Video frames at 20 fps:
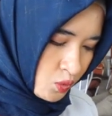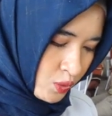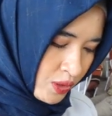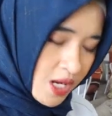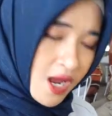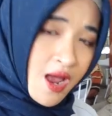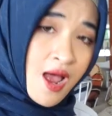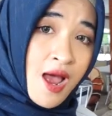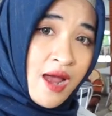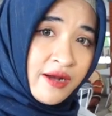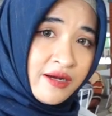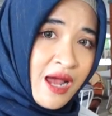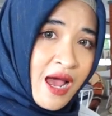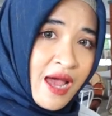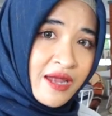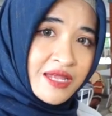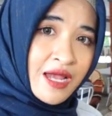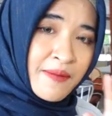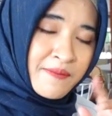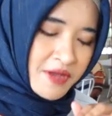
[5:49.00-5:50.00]
uh, ada
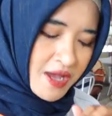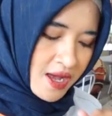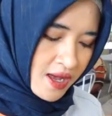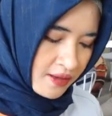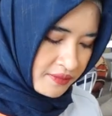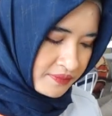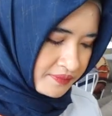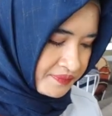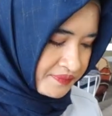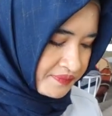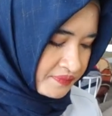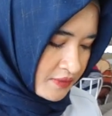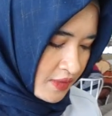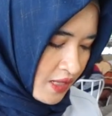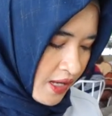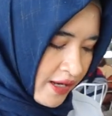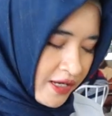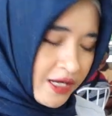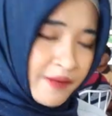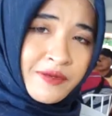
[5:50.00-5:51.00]
ayamnya.
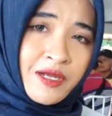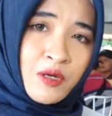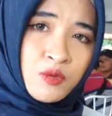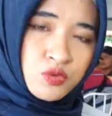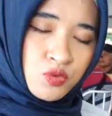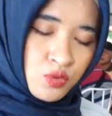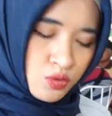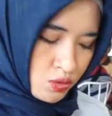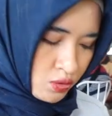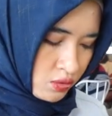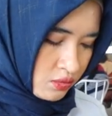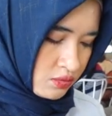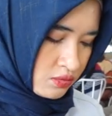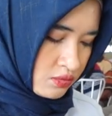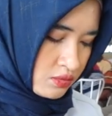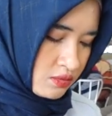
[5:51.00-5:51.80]
Ayamnya utuh loh.